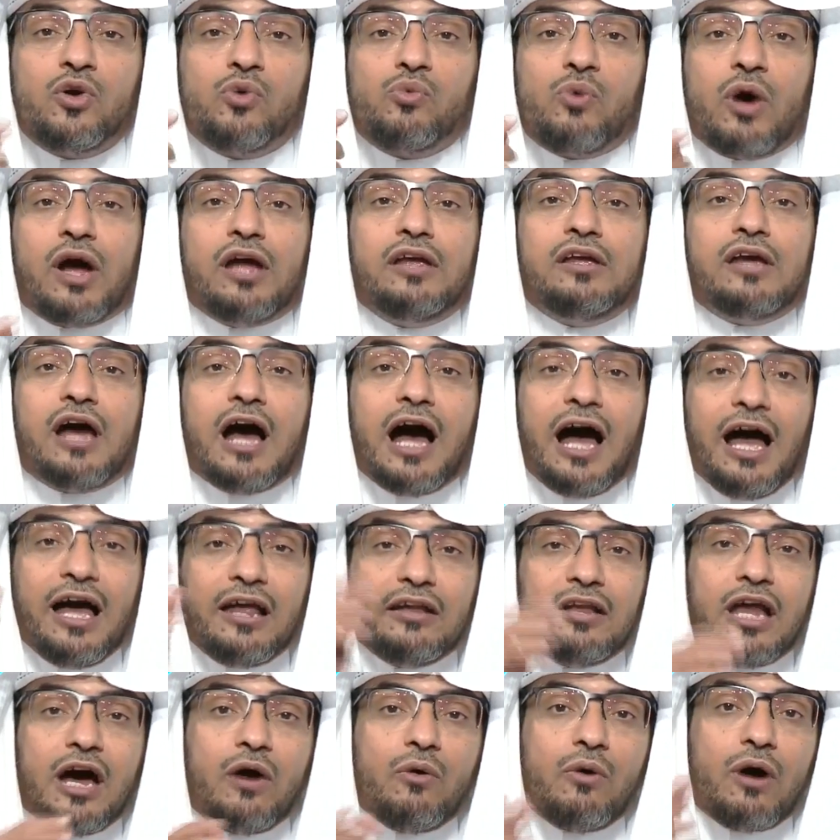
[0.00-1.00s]
وهي
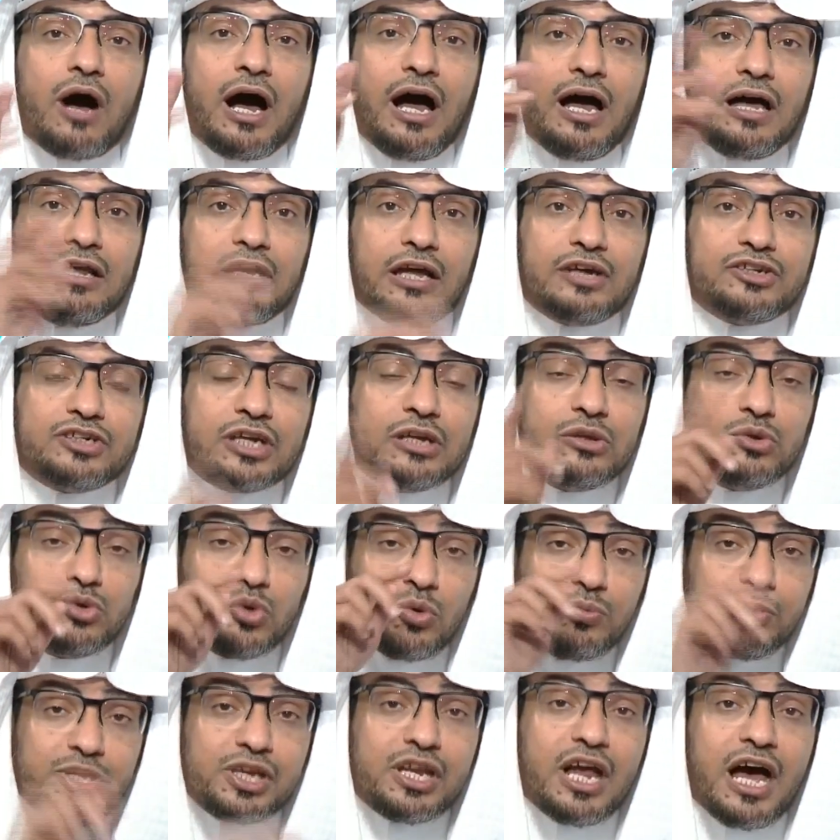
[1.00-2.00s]
أعلى وأعلى شد
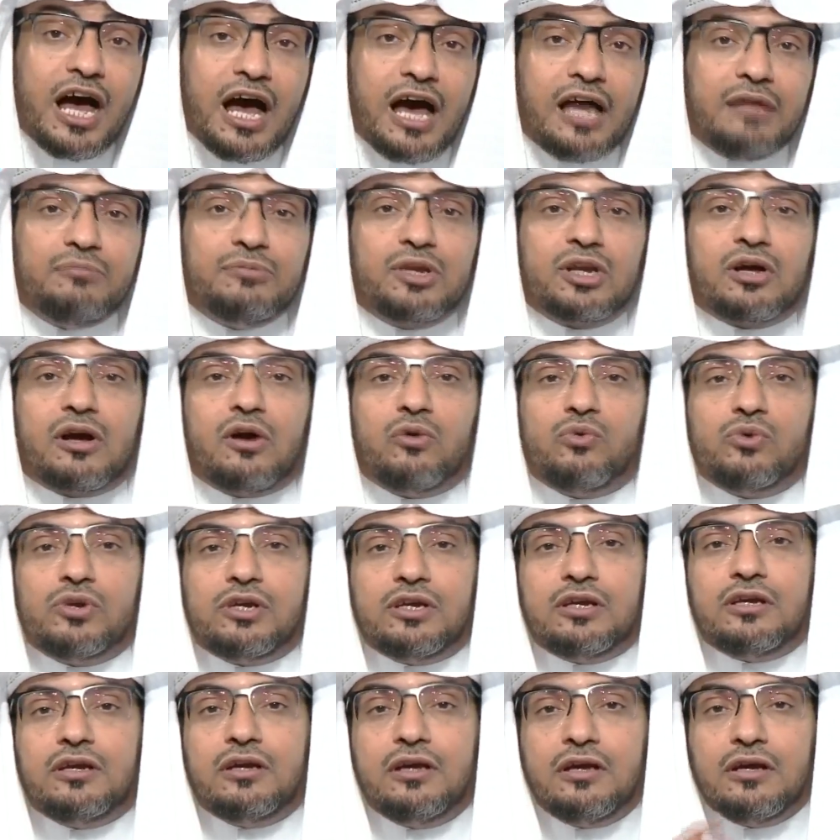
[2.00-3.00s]
بناء من
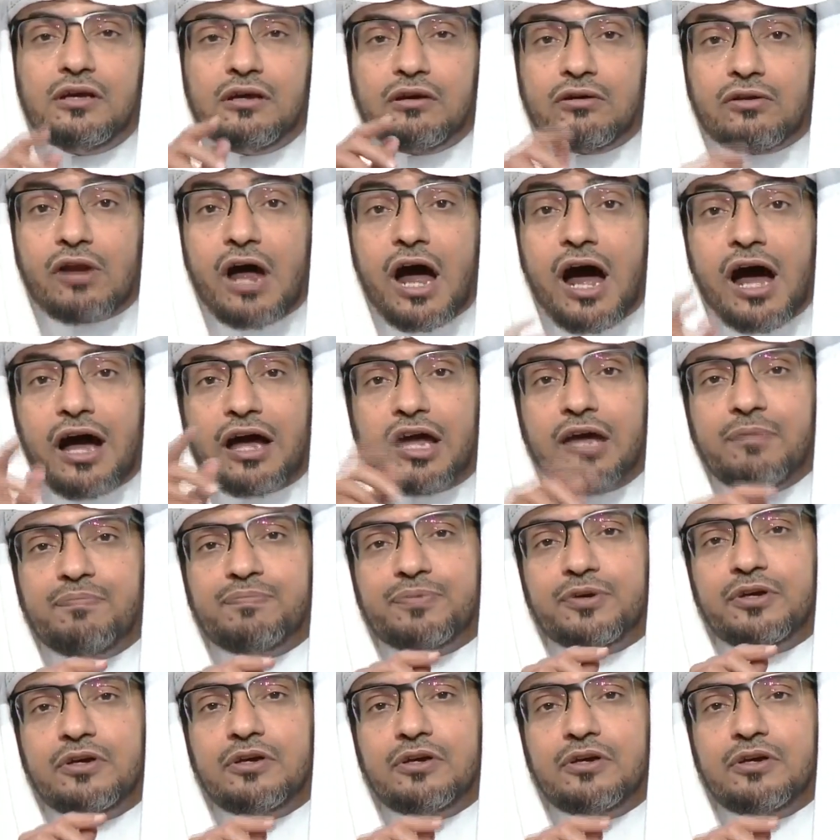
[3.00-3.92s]
قوله راقب